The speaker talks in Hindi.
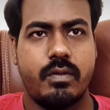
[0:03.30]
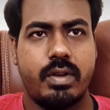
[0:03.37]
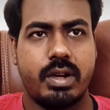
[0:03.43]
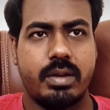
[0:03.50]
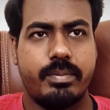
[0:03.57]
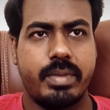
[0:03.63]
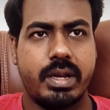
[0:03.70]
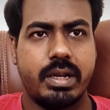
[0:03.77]

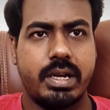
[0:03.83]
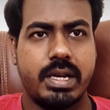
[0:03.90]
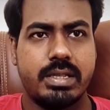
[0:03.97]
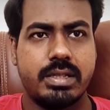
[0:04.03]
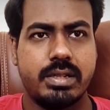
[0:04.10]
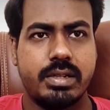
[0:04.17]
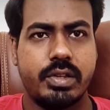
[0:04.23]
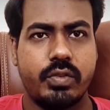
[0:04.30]
वेलकम बैक
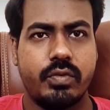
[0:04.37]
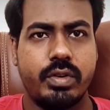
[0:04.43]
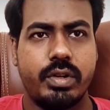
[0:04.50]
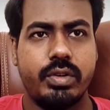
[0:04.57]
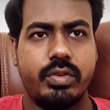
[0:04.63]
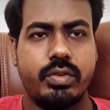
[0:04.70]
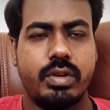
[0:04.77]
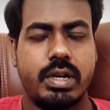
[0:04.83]
गाइस अ न्यू
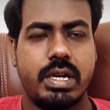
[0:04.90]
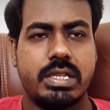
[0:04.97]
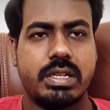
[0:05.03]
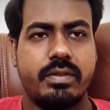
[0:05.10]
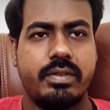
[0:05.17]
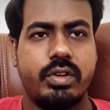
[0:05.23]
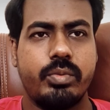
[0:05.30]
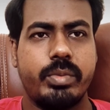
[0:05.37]
वीडियो आज के
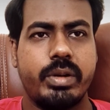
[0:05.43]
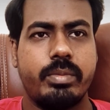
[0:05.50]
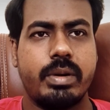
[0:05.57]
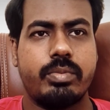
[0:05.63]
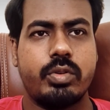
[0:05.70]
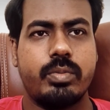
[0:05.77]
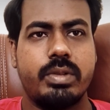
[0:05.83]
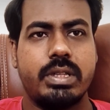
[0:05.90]
वीडियो में हम
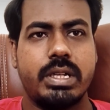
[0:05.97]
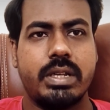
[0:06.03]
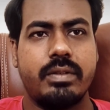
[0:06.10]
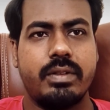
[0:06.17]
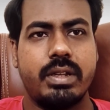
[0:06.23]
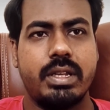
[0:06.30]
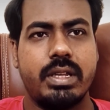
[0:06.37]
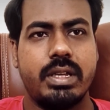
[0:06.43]
आपको बताने
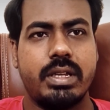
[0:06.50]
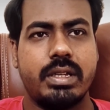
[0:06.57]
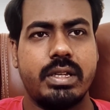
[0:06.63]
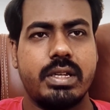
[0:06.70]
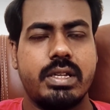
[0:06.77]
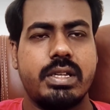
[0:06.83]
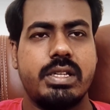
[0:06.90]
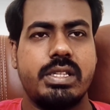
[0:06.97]
वाले हैं कि
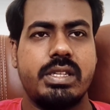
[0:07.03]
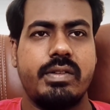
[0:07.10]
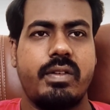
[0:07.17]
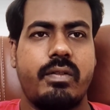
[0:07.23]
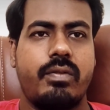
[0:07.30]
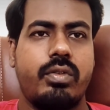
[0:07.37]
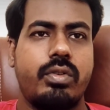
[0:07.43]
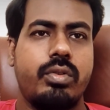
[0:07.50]
किसी
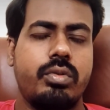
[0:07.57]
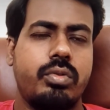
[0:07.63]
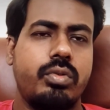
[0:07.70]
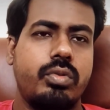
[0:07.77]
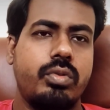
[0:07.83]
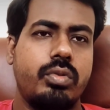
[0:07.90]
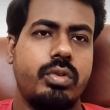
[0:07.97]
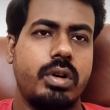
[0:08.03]
भी फोटो को
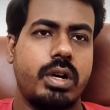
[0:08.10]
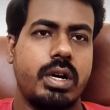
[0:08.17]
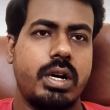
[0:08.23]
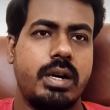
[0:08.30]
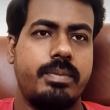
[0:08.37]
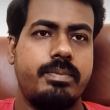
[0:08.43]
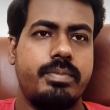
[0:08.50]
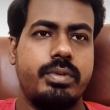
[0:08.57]

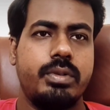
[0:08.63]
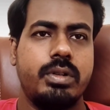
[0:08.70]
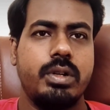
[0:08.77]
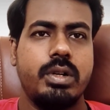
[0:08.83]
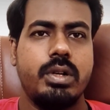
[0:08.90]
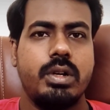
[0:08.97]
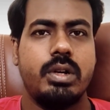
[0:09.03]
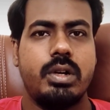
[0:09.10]
आप
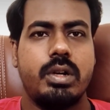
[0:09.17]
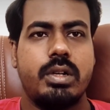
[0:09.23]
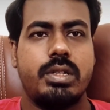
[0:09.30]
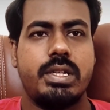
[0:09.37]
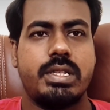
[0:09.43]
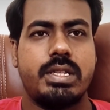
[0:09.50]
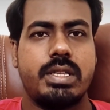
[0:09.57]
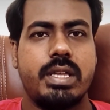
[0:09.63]

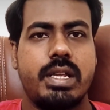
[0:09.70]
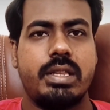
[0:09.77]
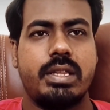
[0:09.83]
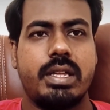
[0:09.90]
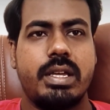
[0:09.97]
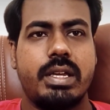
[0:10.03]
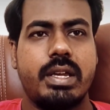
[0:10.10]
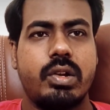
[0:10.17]
जैसे देखते
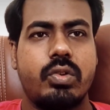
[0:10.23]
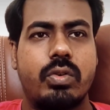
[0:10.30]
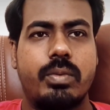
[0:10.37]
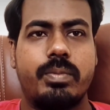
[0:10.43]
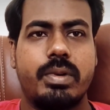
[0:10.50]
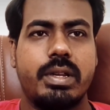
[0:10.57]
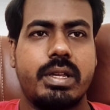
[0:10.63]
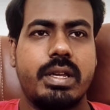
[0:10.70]
हैं कि
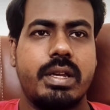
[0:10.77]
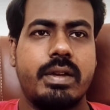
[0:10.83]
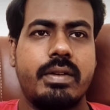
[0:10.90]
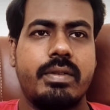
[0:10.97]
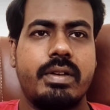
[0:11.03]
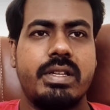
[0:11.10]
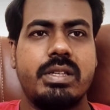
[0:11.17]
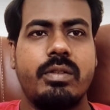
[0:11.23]
क्रॉप करके
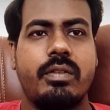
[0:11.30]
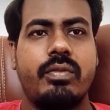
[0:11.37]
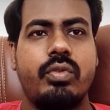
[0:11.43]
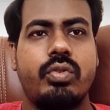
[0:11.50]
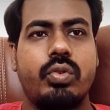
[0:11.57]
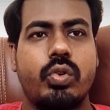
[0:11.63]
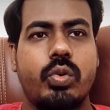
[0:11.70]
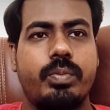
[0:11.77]
किसी भी
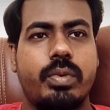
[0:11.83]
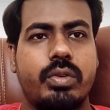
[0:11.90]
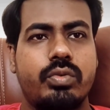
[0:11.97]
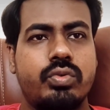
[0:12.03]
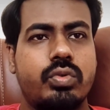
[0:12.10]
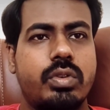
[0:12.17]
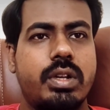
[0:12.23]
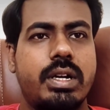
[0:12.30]
फोटो के ऊपर
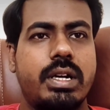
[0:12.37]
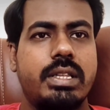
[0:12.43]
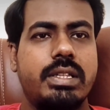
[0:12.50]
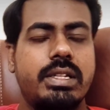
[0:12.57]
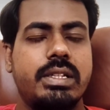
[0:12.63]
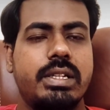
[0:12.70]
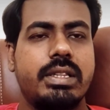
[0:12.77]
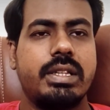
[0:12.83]
उसको लगा
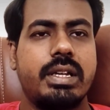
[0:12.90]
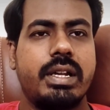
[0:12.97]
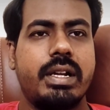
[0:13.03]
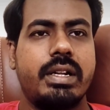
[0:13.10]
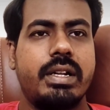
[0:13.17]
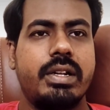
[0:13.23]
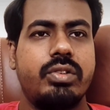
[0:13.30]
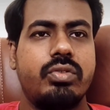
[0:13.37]
दिया जाता है
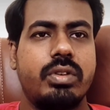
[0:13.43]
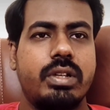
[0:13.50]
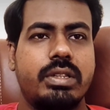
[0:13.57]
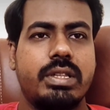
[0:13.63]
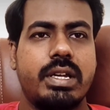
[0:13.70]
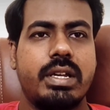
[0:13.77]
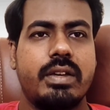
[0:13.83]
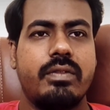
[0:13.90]
एंड डिटो
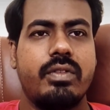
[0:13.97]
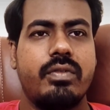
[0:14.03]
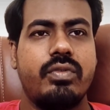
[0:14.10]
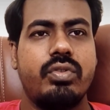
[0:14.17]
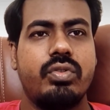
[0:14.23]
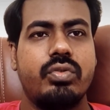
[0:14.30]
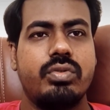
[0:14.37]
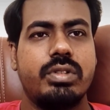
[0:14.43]
लगता है कि वो
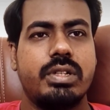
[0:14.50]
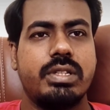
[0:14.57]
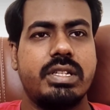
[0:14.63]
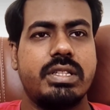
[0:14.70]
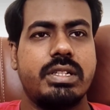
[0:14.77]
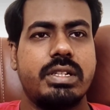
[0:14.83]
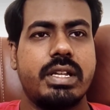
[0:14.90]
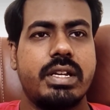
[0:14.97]
फोटो उसके
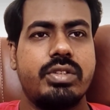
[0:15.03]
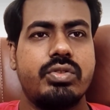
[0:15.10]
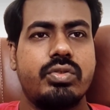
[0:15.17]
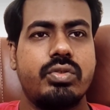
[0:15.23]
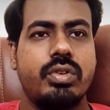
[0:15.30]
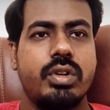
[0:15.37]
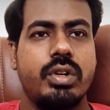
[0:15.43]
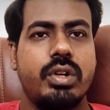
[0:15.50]
साथ अटैच हो